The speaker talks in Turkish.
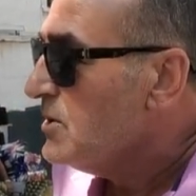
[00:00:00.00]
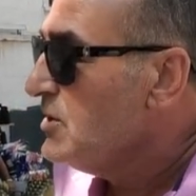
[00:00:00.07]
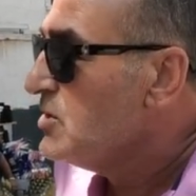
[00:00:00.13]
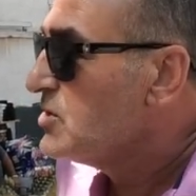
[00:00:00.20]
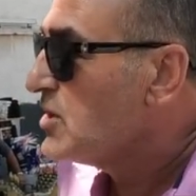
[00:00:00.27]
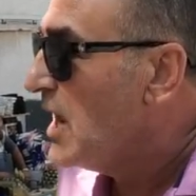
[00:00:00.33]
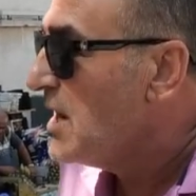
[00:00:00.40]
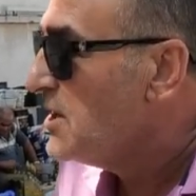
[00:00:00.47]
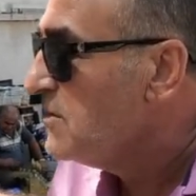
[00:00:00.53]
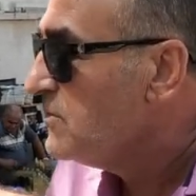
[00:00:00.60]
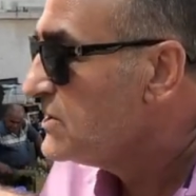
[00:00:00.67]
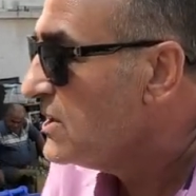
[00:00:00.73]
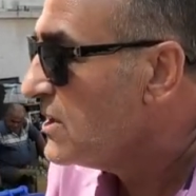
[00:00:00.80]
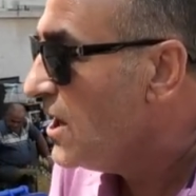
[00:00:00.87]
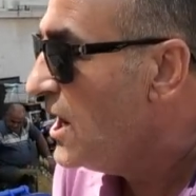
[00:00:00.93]

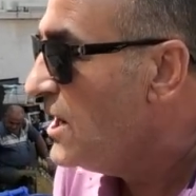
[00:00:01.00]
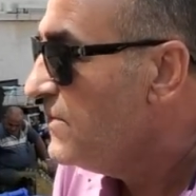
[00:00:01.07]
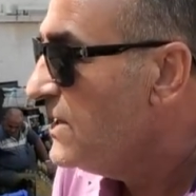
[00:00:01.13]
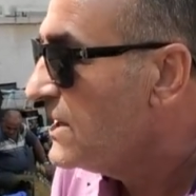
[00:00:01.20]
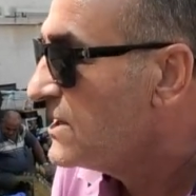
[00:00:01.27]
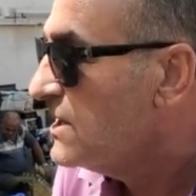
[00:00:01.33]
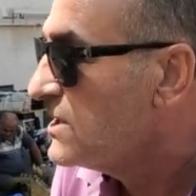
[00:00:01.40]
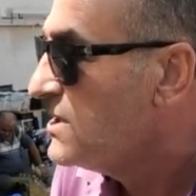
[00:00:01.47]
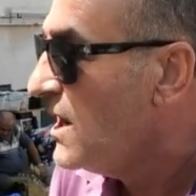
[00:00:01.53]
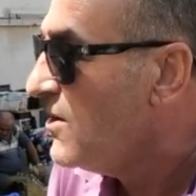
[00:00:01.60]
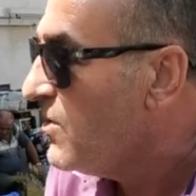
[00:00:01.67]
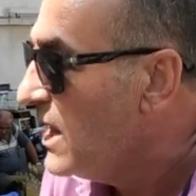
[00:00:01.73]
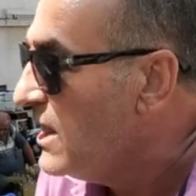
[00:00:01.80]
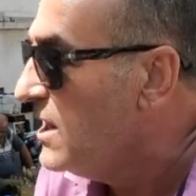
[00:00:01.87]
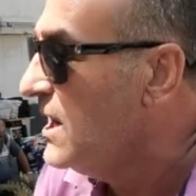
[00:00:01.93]
İnsanlığımızı kaybettik
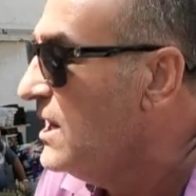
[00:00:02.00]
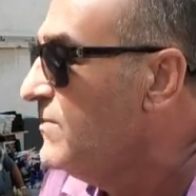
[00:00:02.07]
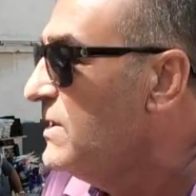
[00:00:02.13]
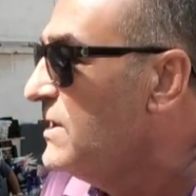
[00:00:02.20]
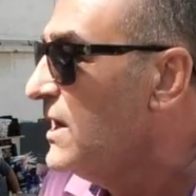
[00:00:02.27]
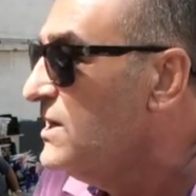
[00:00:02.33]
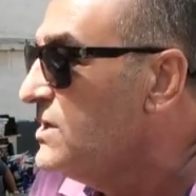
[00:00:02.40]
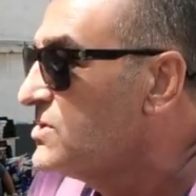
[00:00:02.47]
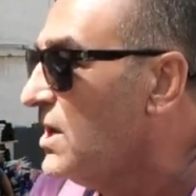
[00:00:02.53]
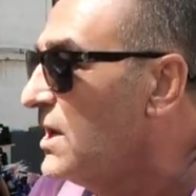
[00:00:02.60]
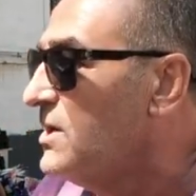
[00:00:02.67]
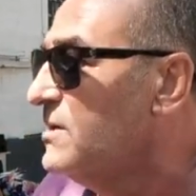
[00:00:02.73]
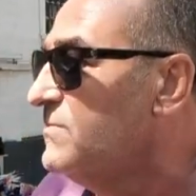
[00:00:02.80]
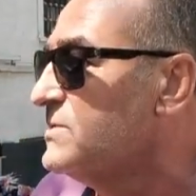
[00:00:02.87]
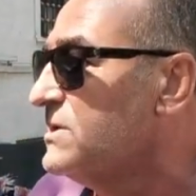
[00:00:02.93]
ya. Vallahi billahi
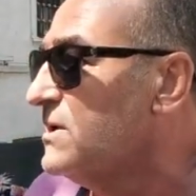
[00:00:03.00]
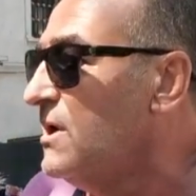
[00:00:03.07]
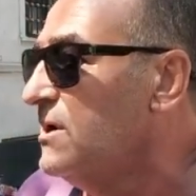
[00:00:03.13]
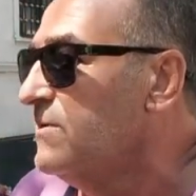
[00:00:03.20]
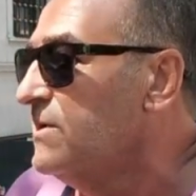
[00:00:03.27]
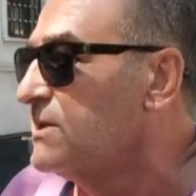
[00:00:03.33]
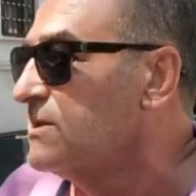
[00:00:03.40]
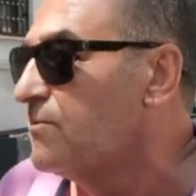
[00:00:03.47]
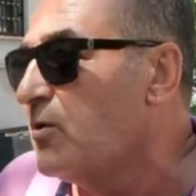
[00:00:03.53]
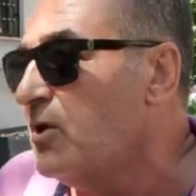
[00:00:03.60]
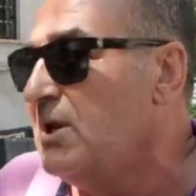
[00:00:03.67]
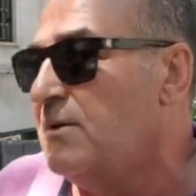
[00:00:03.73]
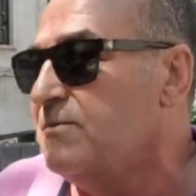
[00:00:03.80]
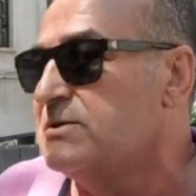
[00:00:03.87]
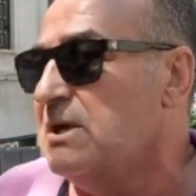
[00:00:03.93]
insanlığımızı kaybettik.
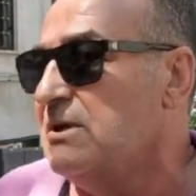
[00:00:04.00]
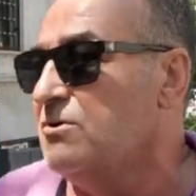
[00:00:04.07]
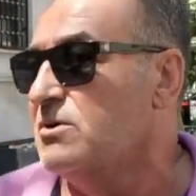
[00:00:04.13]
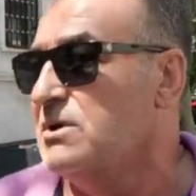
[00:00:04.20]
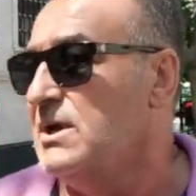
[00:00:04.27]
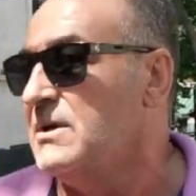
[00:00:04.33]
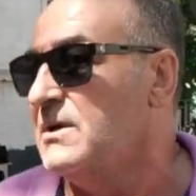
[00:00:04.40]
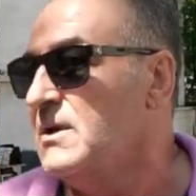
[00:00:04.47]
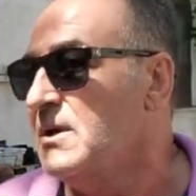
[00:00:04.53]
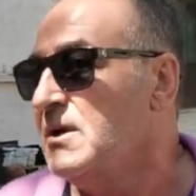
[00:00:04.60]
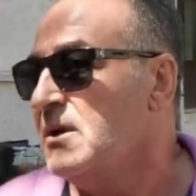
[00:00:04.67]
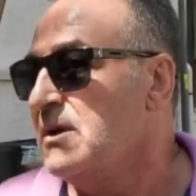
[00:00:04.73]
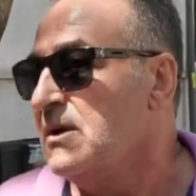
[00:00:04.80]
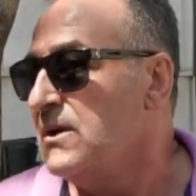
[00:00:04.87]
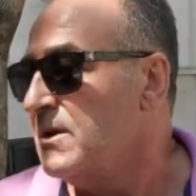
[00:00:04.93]
Böyle bir şey yok ya.
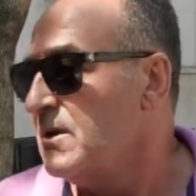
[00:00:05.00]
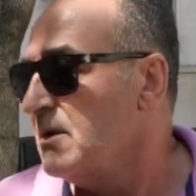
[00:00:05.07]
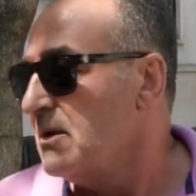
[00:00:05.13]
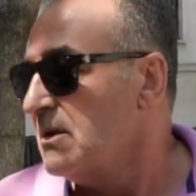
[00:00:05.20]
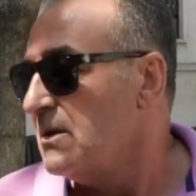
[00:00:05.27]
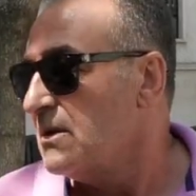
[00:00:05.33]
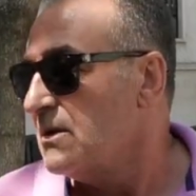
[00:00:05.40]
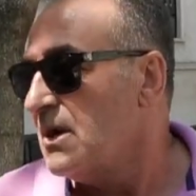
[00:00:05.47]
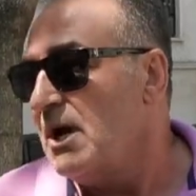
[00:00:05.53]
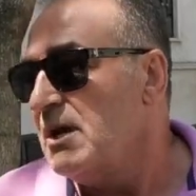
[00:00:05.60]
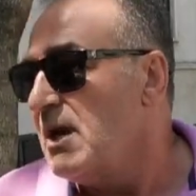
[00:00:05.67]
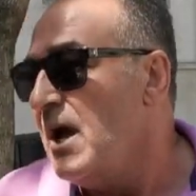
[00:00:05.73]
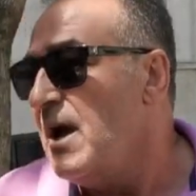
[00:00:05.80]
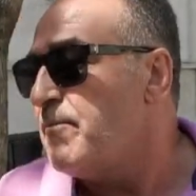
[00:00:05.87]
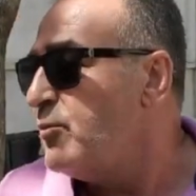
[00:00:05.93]

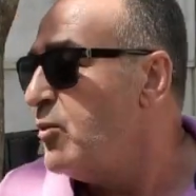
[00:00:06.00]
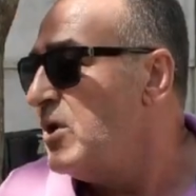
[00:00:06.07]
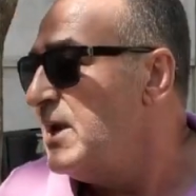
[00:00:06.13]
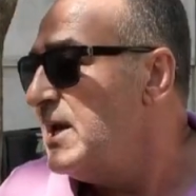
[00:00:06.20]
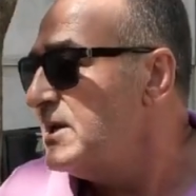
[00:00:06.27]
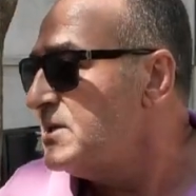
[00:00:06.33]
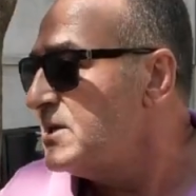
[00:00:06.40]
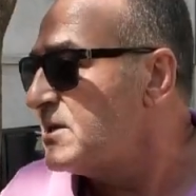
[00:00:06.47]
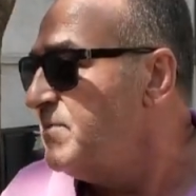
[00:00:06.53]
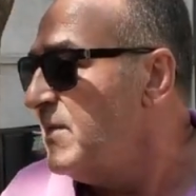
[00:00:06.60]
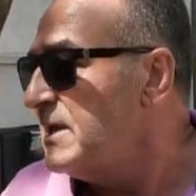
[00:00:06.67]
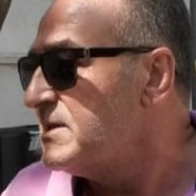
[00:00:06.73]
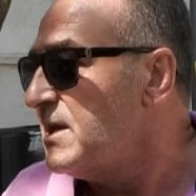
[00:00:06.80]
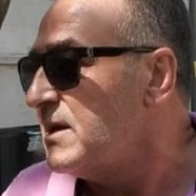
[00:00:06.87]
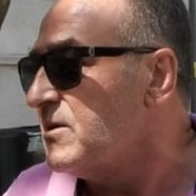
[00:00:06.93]
Yani hep böyle
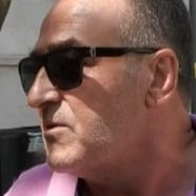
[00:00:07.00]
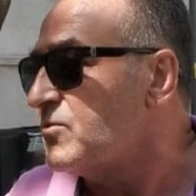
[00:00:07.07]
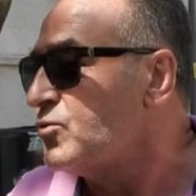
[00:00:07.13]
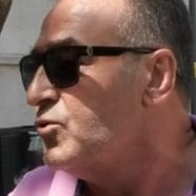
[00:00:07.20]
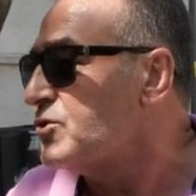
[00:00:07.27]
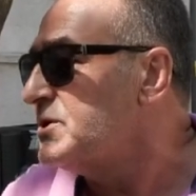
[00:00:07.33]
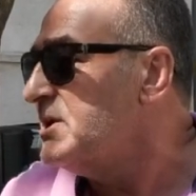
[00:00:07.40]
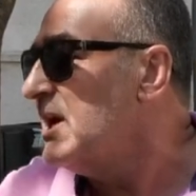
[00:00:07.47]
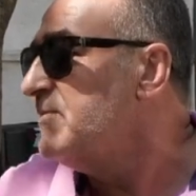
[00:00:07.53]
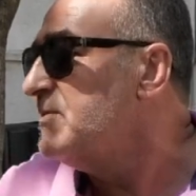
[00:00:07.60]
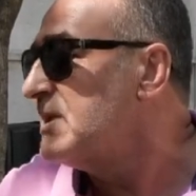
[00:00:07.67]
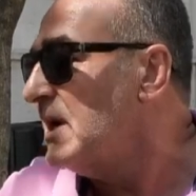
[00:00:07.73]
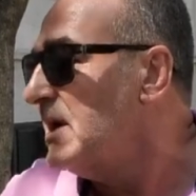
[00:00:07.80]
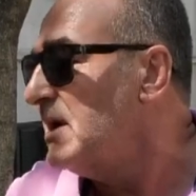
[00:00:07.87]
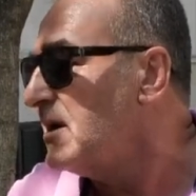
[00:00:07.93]
gitmez yani. Türkiye
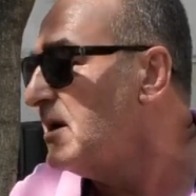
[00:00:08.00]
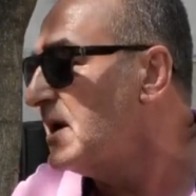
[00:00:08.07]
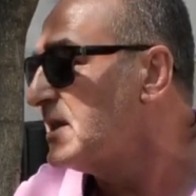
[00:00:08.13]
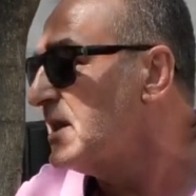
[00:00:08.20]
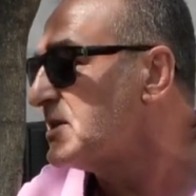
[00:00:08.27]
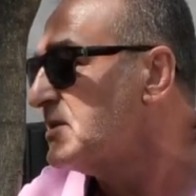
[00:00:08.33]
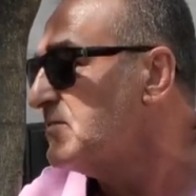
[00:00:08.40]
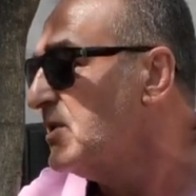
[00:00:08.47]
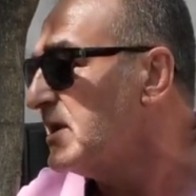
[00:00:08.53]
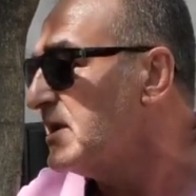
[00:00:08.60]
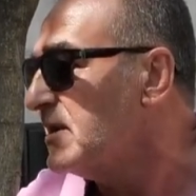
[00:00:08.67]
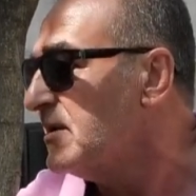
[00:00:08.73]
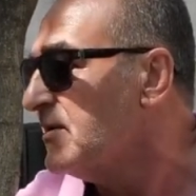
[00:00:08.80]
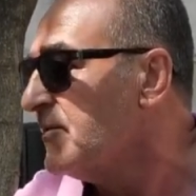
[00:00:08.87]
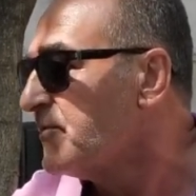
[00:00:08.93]
bir tane kardeşim
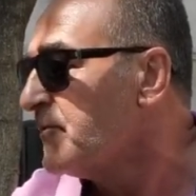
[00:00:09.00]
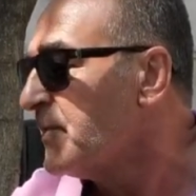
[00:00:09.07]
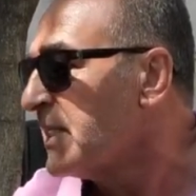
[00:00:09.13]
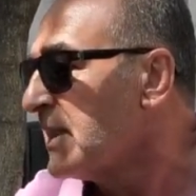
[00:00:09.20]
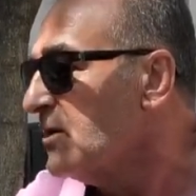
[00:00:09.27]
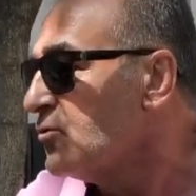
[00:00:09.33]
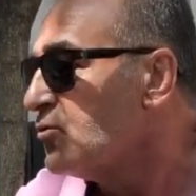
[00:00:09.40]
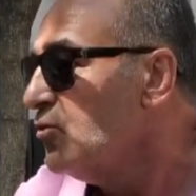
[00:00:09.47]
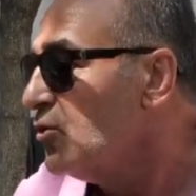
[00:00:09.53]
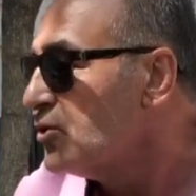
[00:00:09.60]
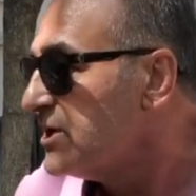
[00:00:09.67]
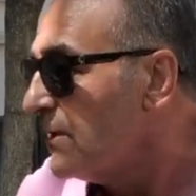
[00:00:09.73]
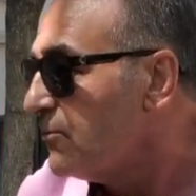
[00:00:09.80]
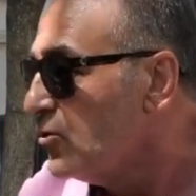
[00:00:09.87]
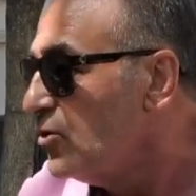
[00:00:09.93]
yani.
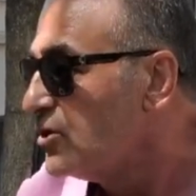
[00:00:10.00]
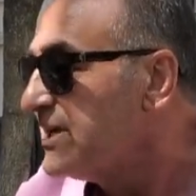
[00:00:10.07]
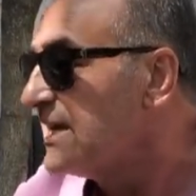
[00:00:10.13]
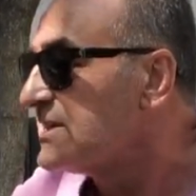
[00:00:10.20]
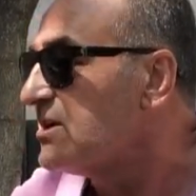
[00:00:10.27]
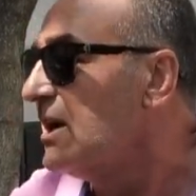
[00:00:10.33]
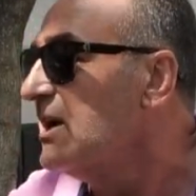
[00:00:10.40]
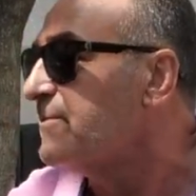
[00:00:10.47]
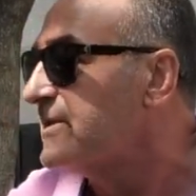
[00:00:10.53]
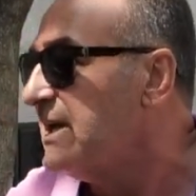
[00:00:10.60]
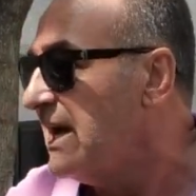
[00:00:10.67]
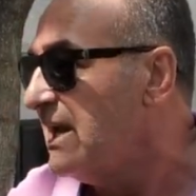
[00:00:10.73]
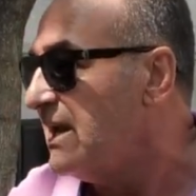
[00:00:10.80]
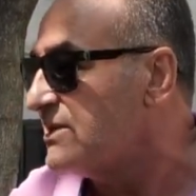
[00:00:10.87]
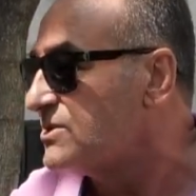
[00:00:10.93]
Ülke bu ülke sahip
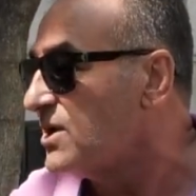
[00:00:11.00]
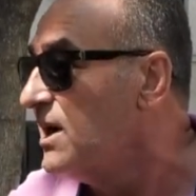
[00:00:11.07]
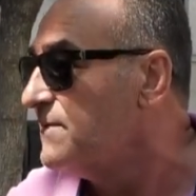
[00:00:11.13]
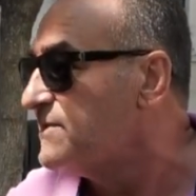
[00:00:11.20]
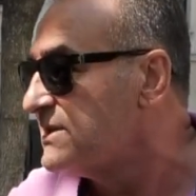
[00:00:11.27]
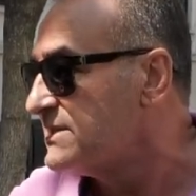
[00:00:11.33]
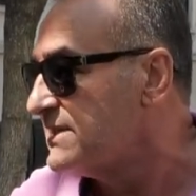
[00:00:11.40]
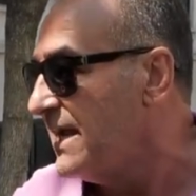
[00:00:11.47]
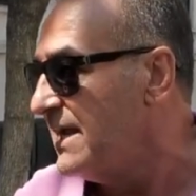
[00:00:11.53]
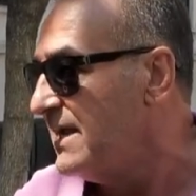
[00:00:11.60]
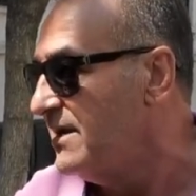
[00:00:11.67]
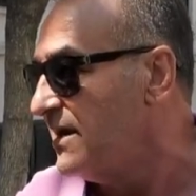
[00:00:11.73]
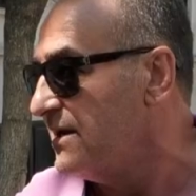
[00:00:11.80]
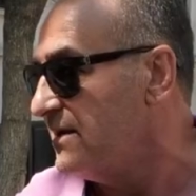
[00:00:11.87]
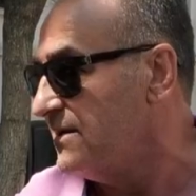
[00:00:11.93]
değil, sahipsiz
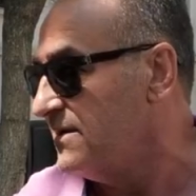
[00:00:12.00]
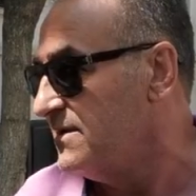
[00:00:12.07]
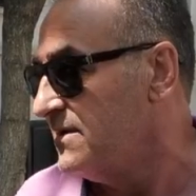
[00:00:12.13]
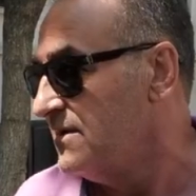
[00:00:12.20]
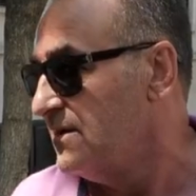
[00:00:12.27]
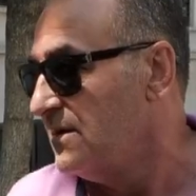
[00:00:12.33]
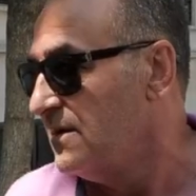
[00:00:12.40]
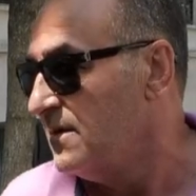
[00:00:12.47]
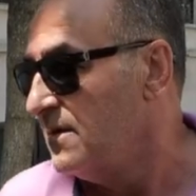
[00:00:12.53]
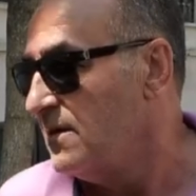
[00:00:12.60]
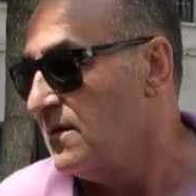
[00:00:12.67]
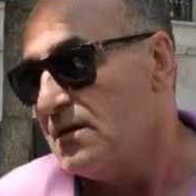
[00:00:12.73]
değil yani. Evet.